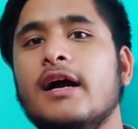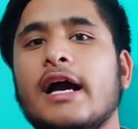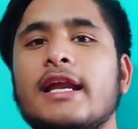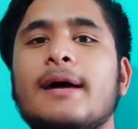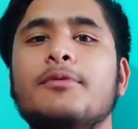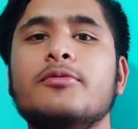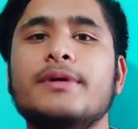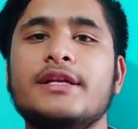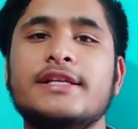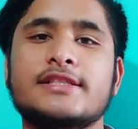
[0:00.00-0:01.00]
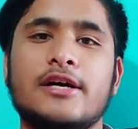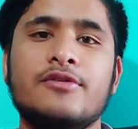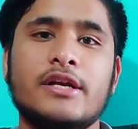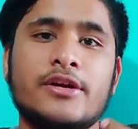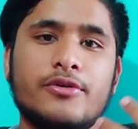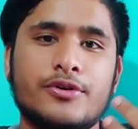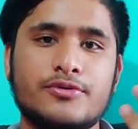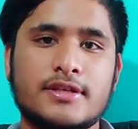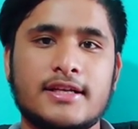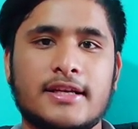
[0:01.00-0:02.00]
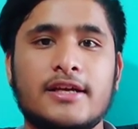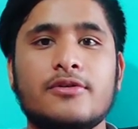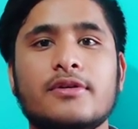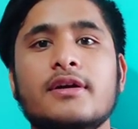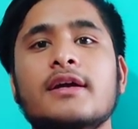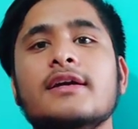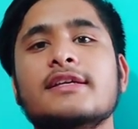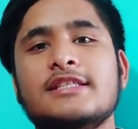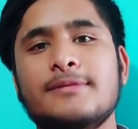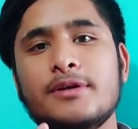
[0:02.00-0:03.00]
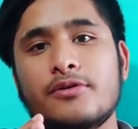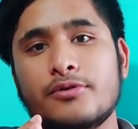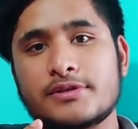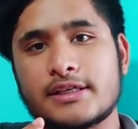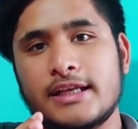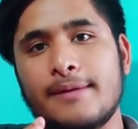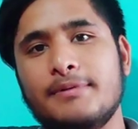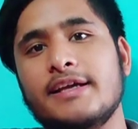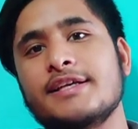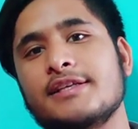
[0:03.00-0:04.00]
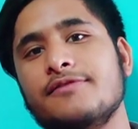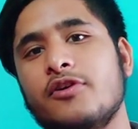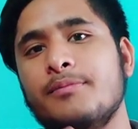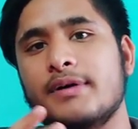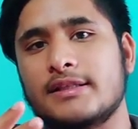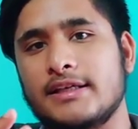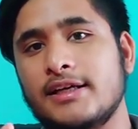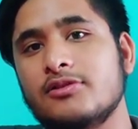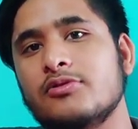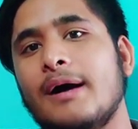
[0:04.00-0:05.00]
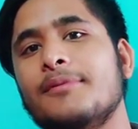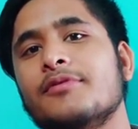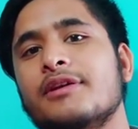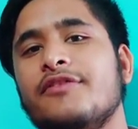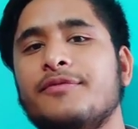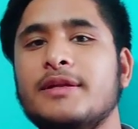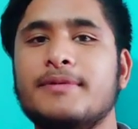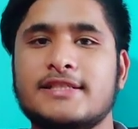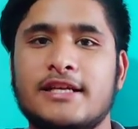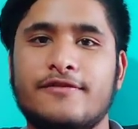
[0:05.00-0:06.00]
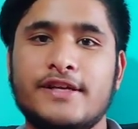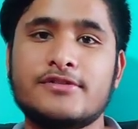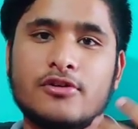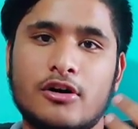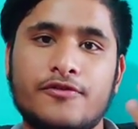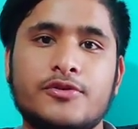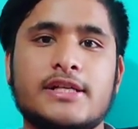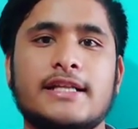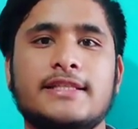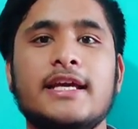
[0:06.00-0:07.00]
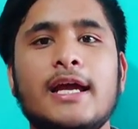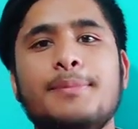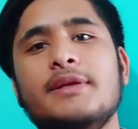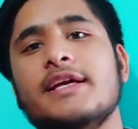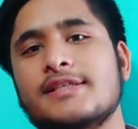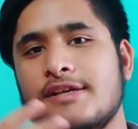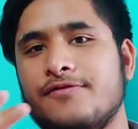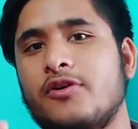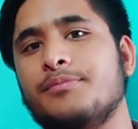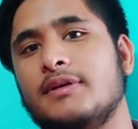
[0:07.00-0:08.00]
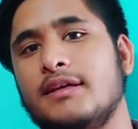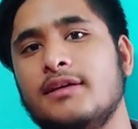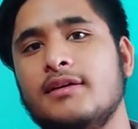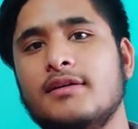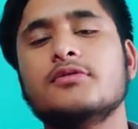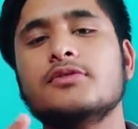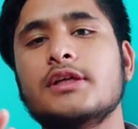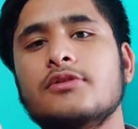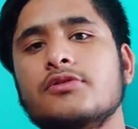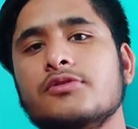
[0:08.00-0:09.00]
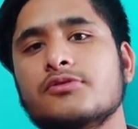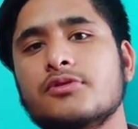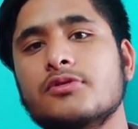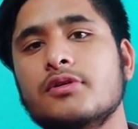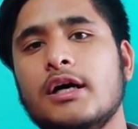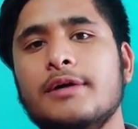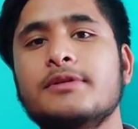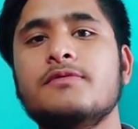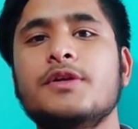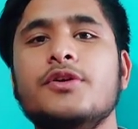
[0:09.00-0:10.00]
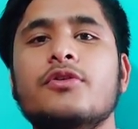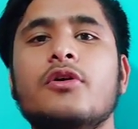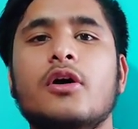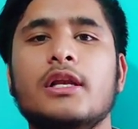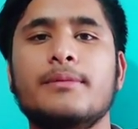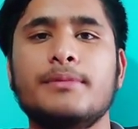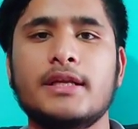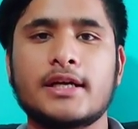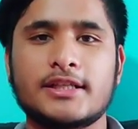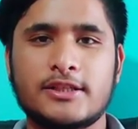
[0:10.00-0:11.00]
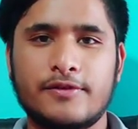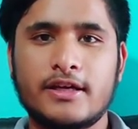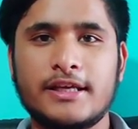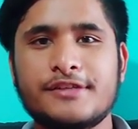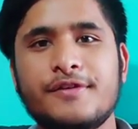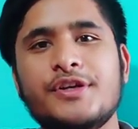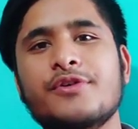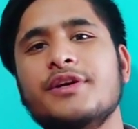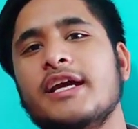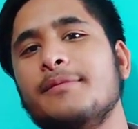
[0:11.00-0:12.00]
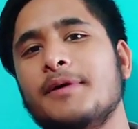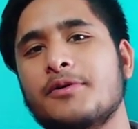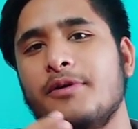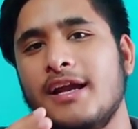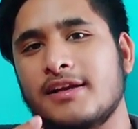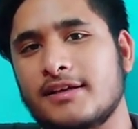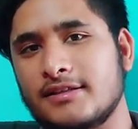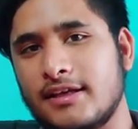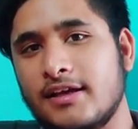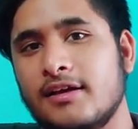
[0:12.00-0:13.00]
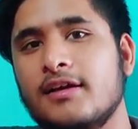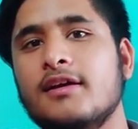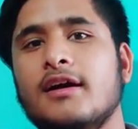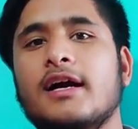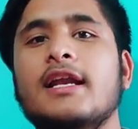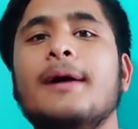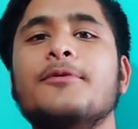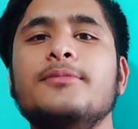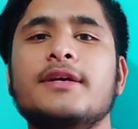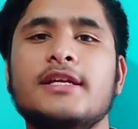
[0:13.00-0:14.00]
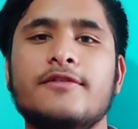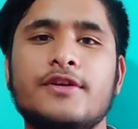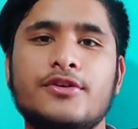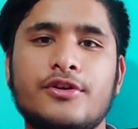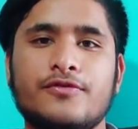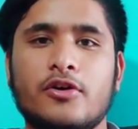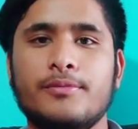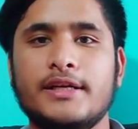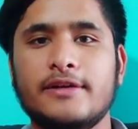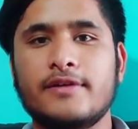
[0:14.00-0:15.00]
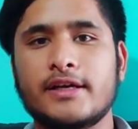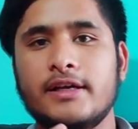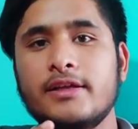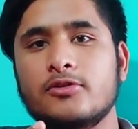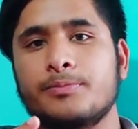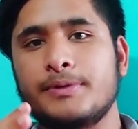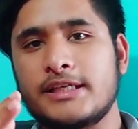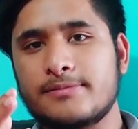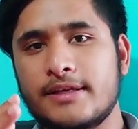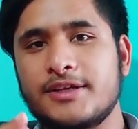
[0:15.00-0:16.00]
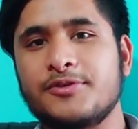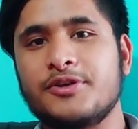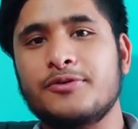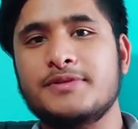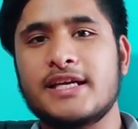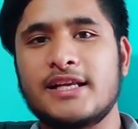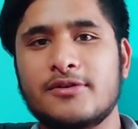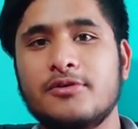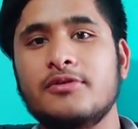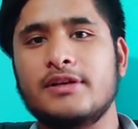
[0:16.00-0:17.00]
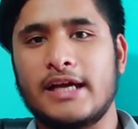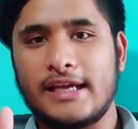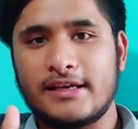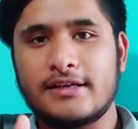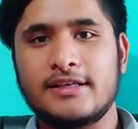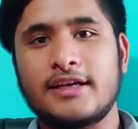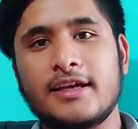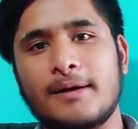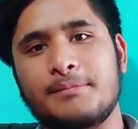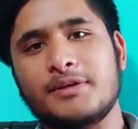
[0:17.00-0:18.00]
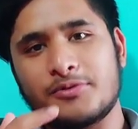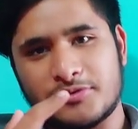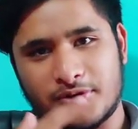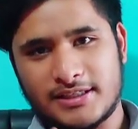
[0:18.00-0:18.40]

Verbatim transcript: अगर आप लोग मेरी डिस्काउंट लिंक को यूज़ करके किसी भी कोर्स के लिए एप्लीकेशन फॉर्म भरते हैं तो आप लोगों की फिफ्टी परसेंट फीस ऑफ हो जाती है एप्लीकेशन फॉर्म की तो चलो दोस्तों अब इस वीडियो को और लंबी ना करते हुए इस वीडियो को यहीं पर को एंड करते हैं अगर आपको मेरी ये वीडियो इन्फॉर्मेटिव लगी तो प्लीज़ मेरे यूट्यूब चैनल को लाइक करिए अपने दोस्तों के